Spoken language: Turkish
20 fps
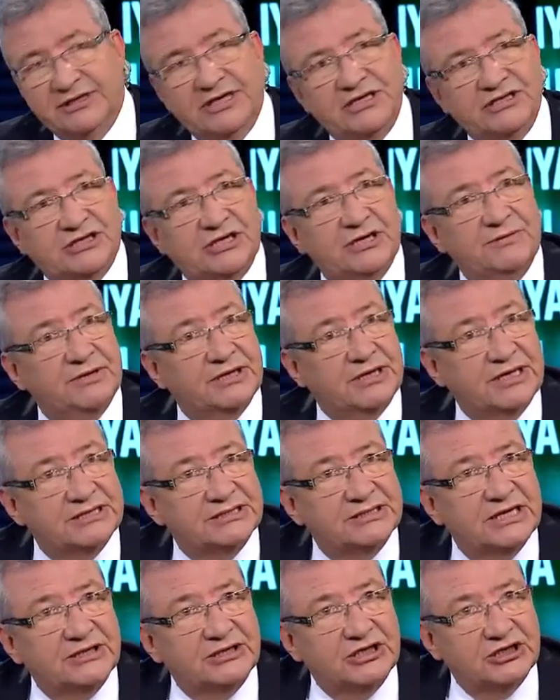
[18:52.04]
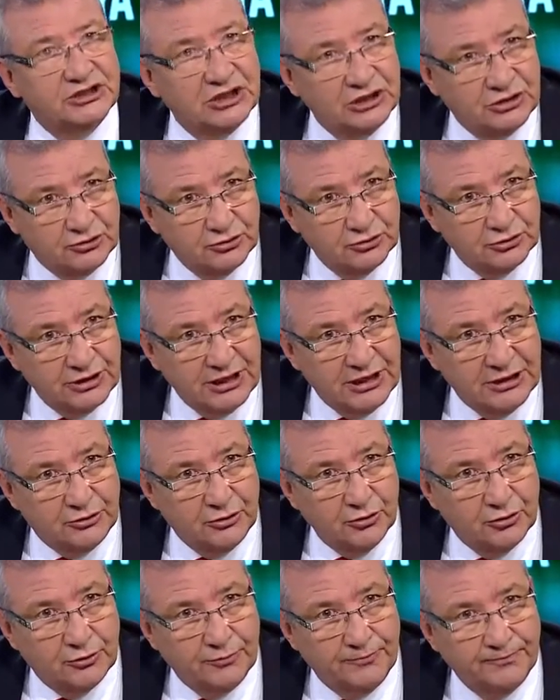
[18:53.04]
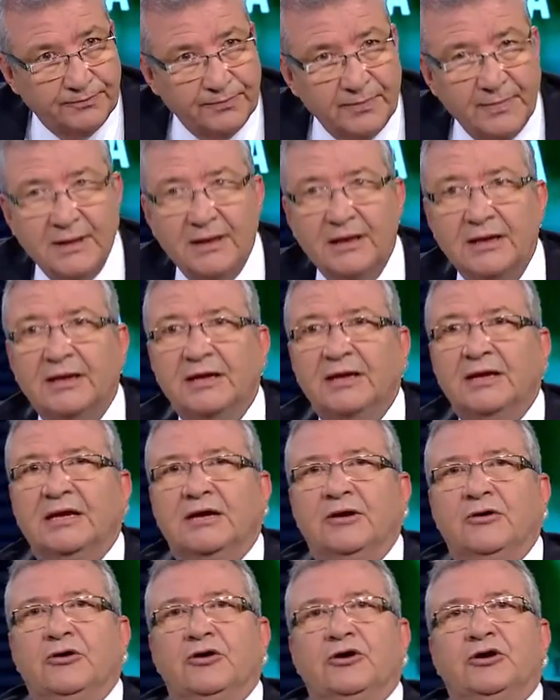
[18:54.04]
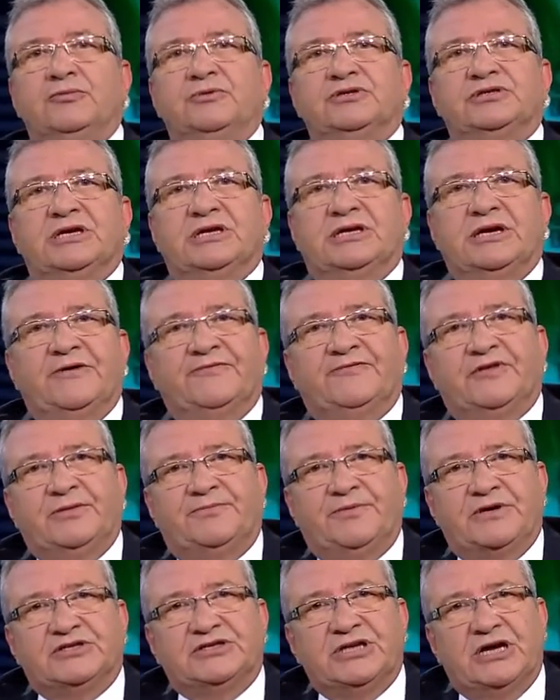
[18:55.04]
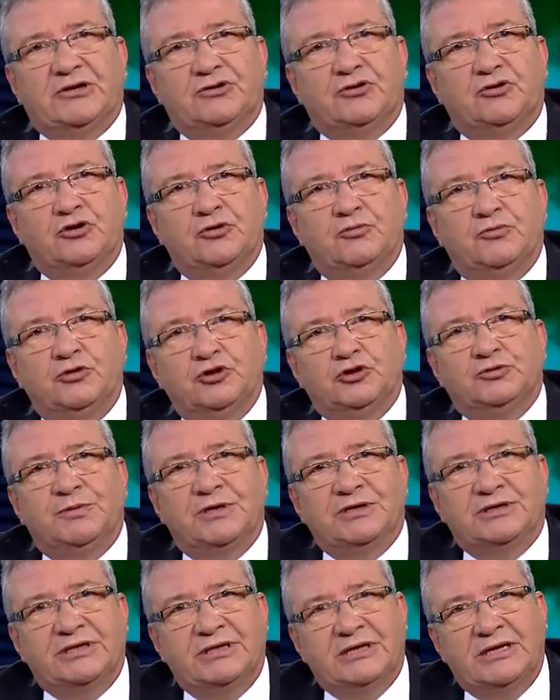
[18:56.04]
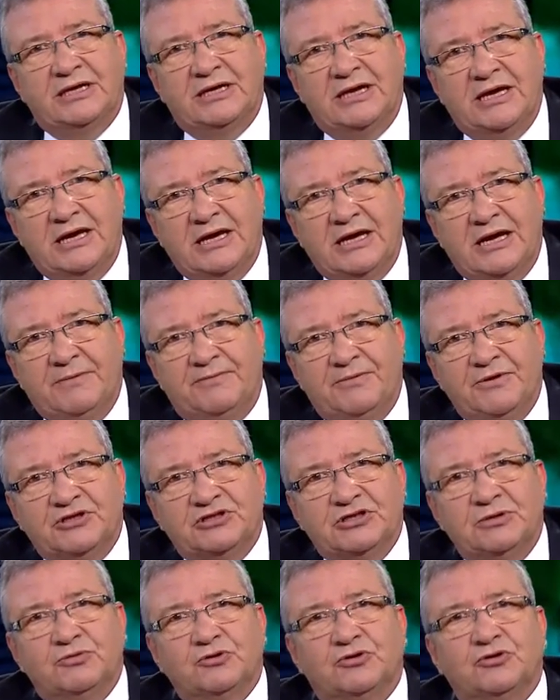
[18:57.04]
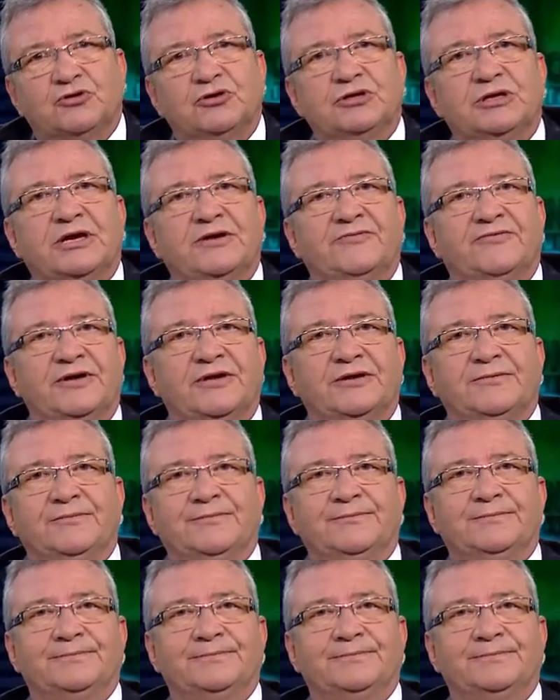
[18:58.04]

Taşkaya bir kez daha teşekkür ediyorum. Sağ olun. Önümüzdeki hafta pazar günü buluşmak dileğiyle hepinize mutlu günler efendim.